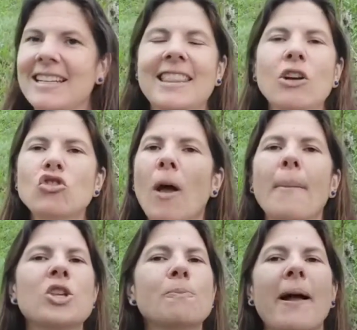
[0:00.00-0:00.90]
não
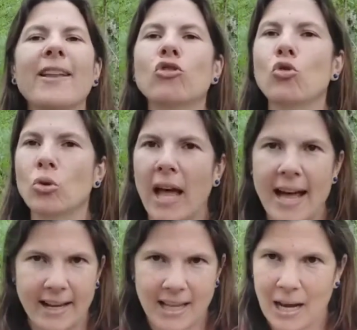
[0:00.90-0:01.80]
somente para
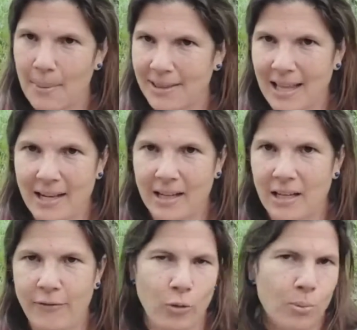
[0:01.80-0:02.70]
estudar aquela matéria que ele viu,